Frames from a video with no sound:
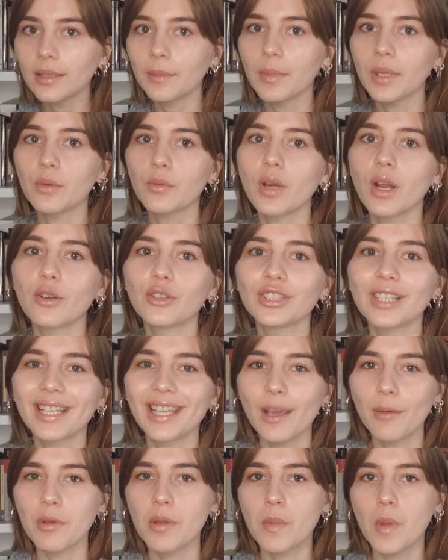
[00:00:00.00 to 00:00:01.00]
también una cosa que
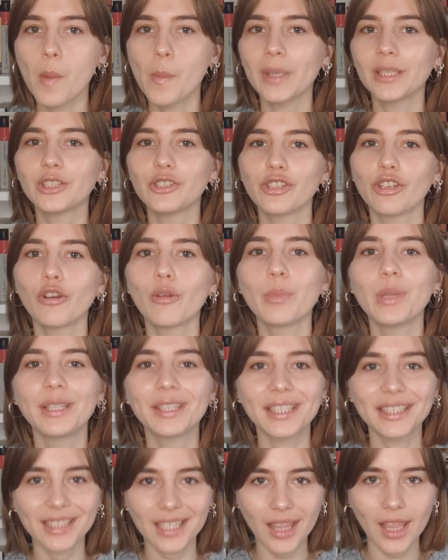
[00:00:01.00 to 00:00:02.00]
a mí me apasionó
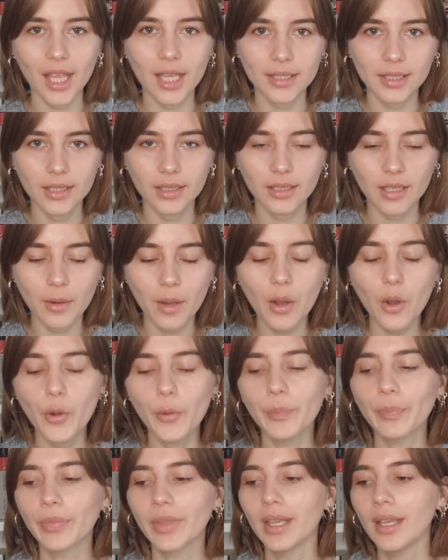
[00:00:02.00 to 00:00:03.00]
mientras hacía este trabajo?